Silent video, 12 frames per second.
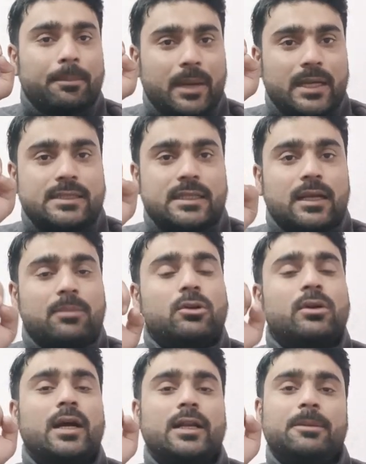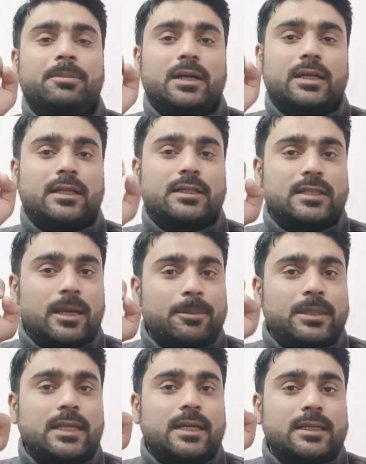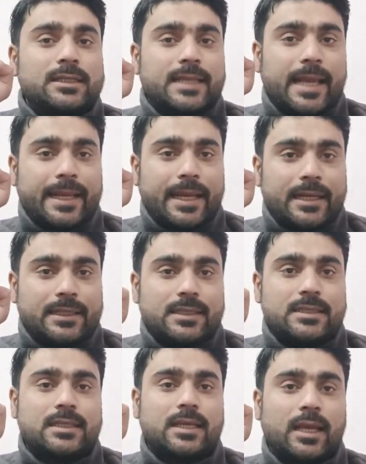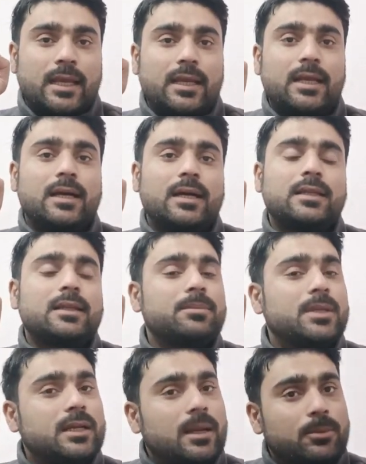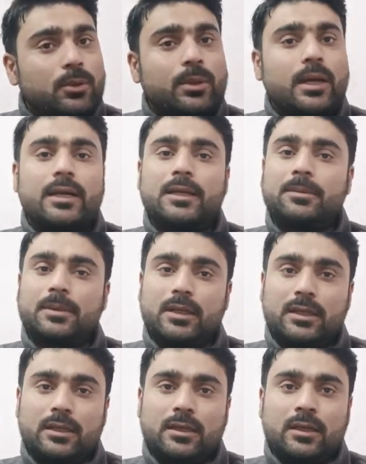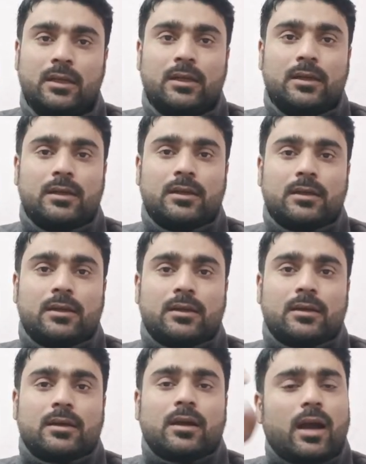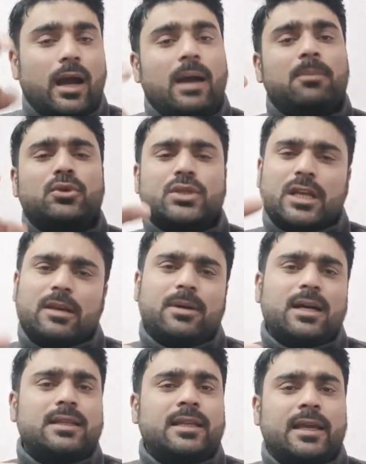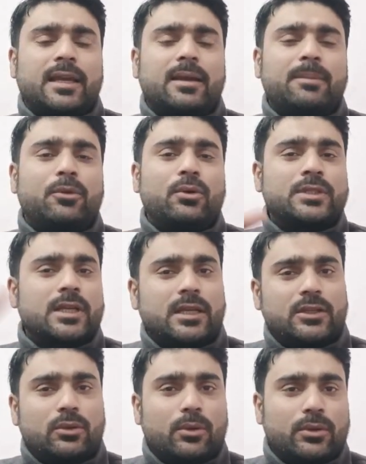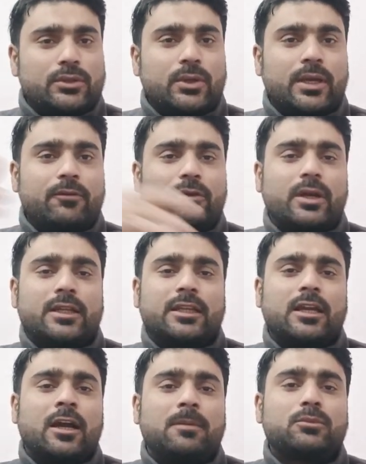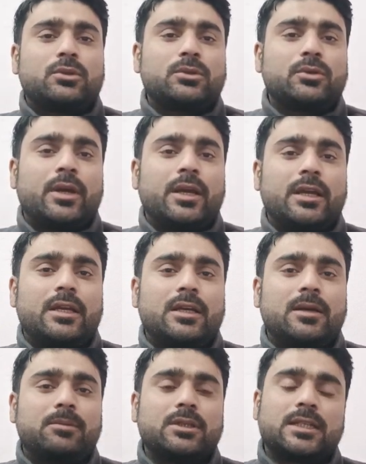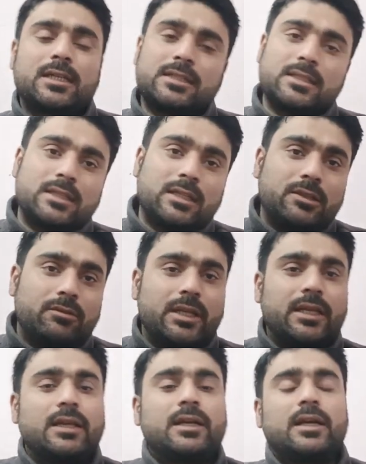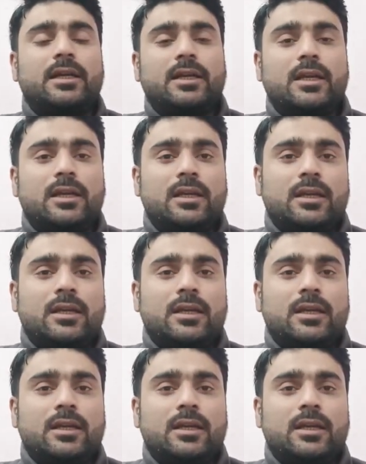मेडिसिन आपको खानी पड़ेगी जब तक साइकेट्रिस्ट कहेगा तब तक आपको खानी पड़ेगी हाँ मुश्किल बात है बहुत सारे लोग जो है वो कहते हैं हम तो जो है अब सारी ज़िंदगी दवाइयाँ खाएंगे